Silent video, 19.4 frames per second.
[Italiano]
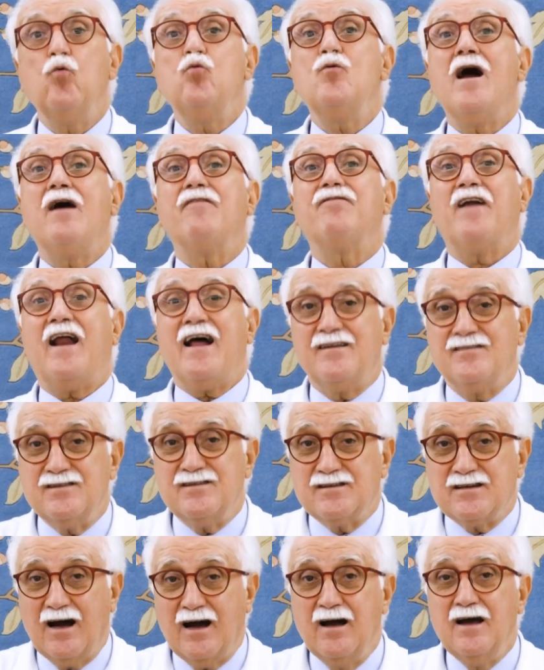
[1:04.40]
una
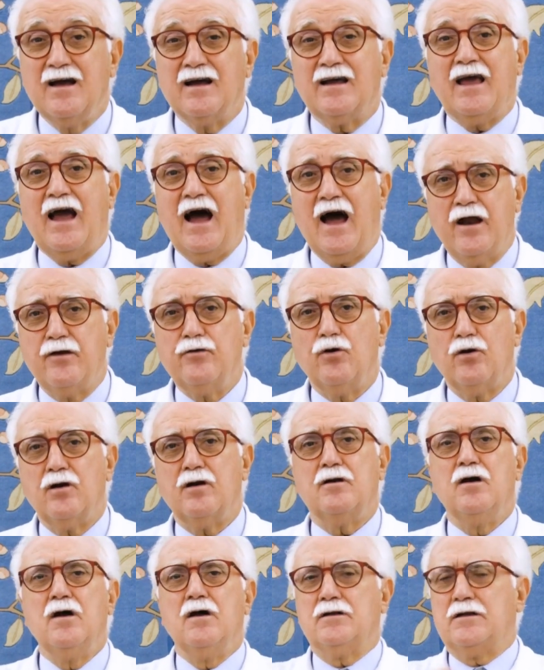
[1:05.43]
Francia che hanno
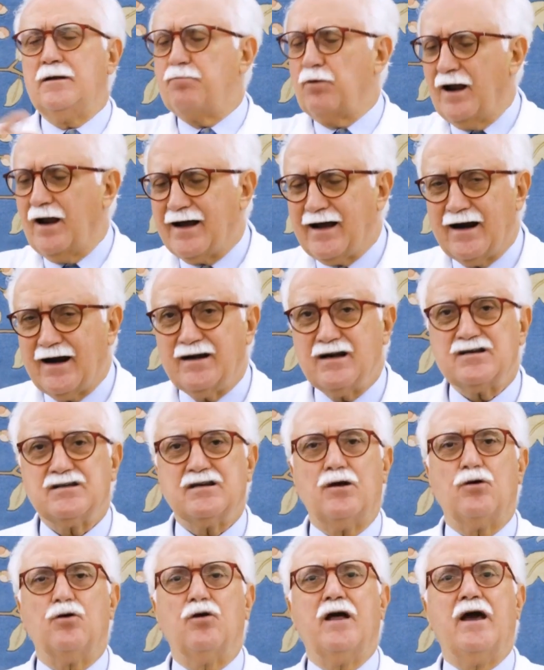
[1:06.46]
tipo la carne
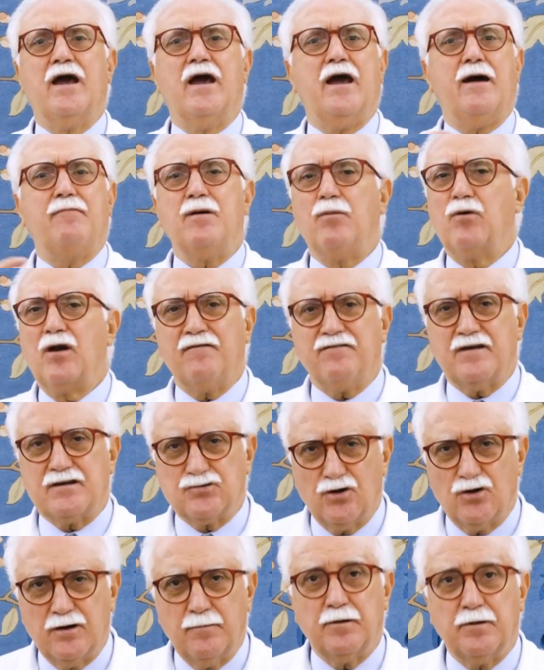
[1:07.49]
Cerulea, abbiamo la
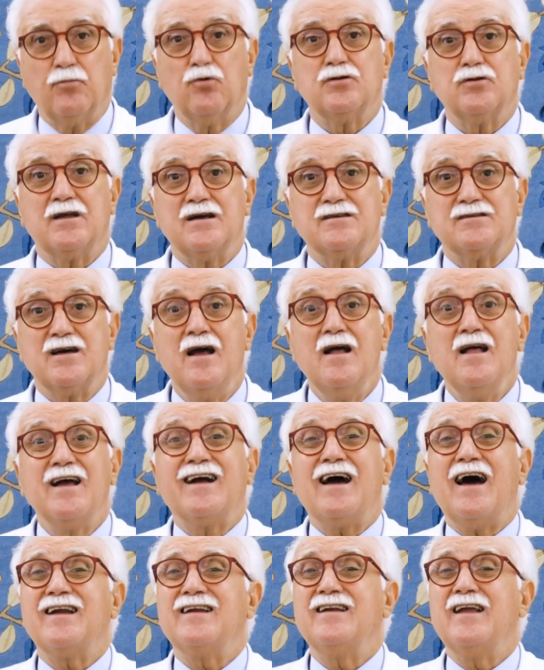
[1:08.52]
fassona piemontese,
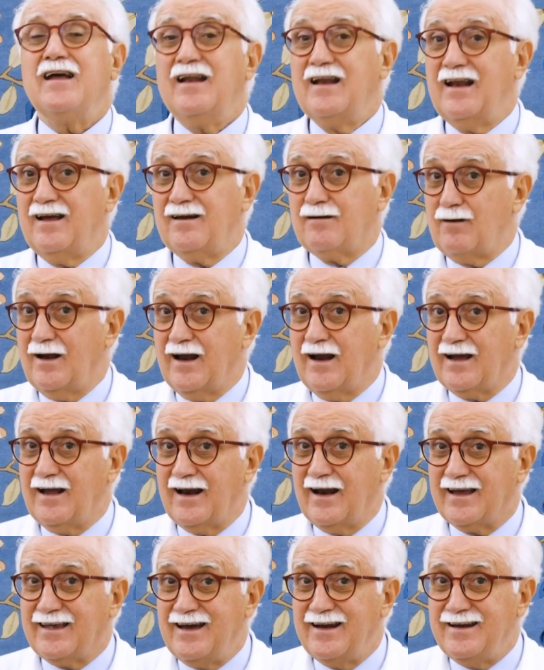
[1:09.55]
carne, eh, quella,
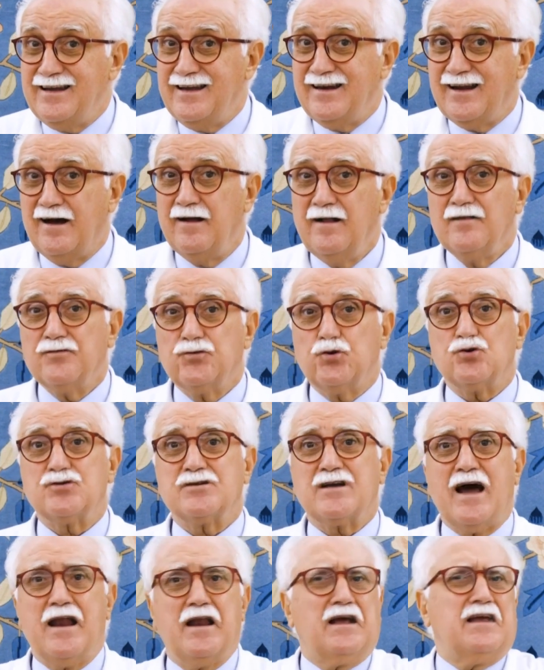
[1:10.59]
la chianina
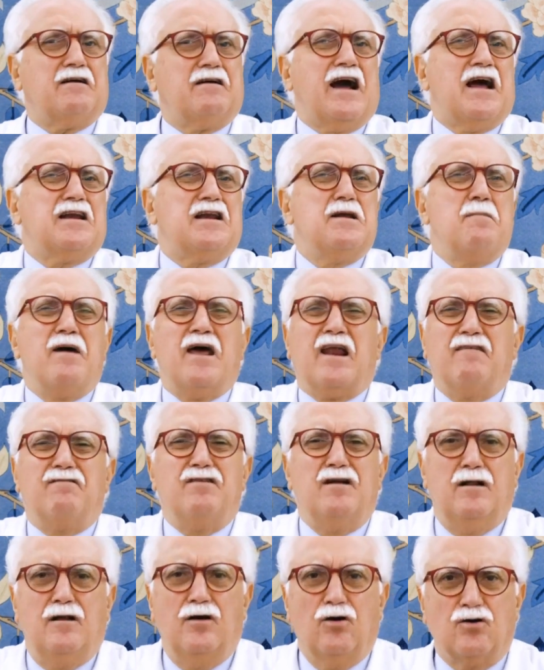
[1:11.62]
toscana, carne
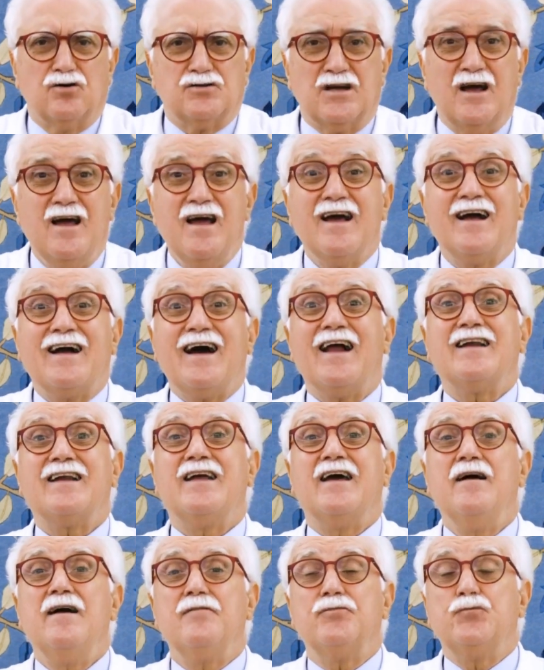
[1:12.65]
meravigliose,
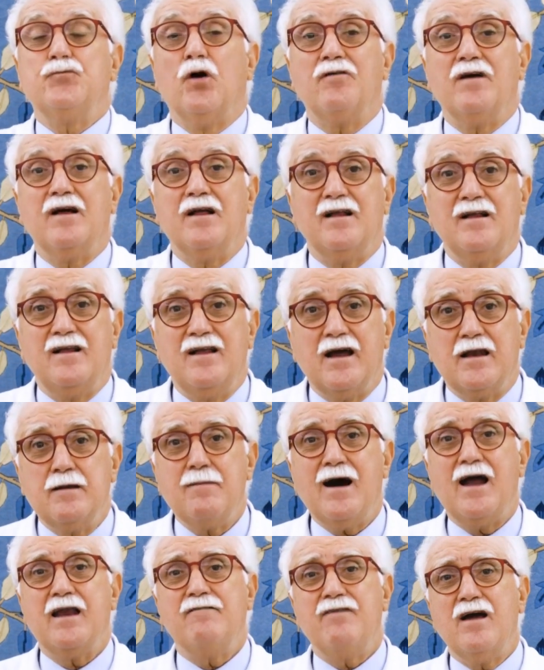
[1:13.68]
carne dove gli
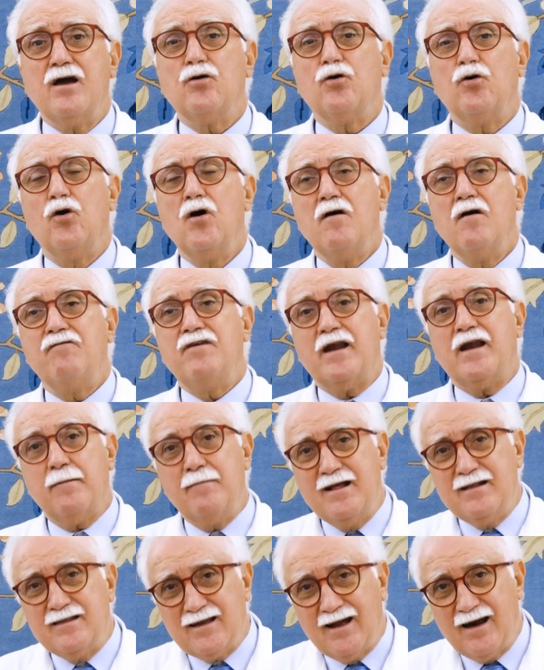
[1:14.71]
animali vengono
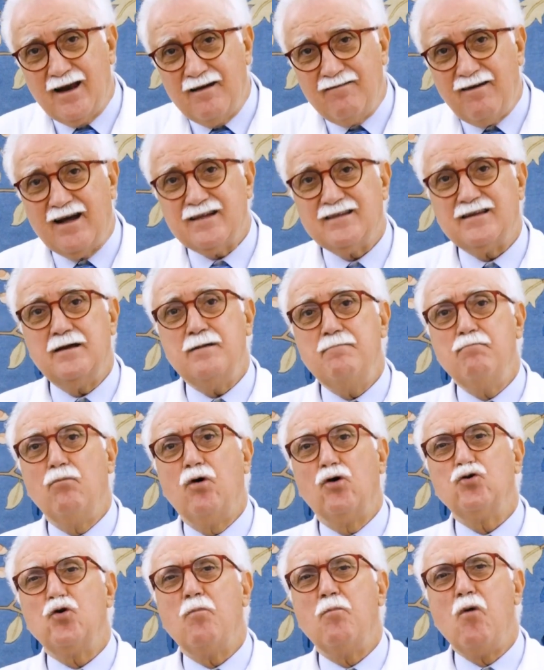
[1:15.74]
veramente allevati in
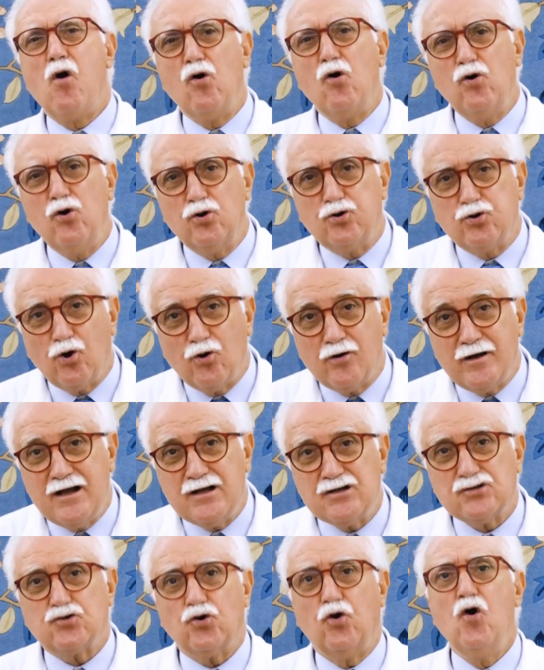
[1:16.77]
modo molto
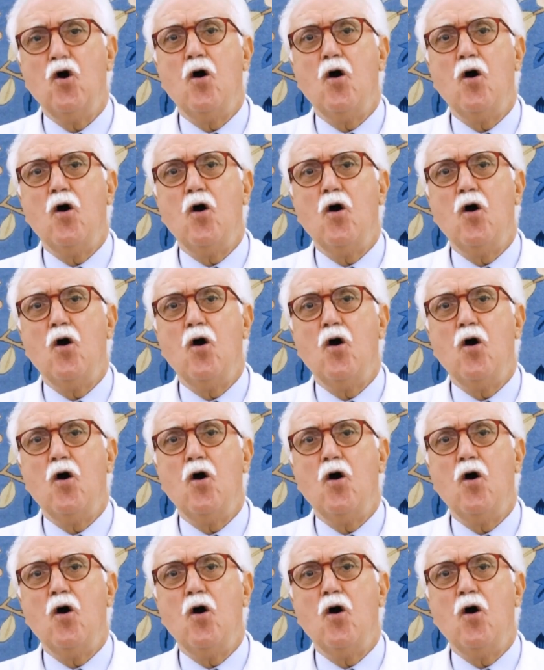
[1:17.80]
onesto,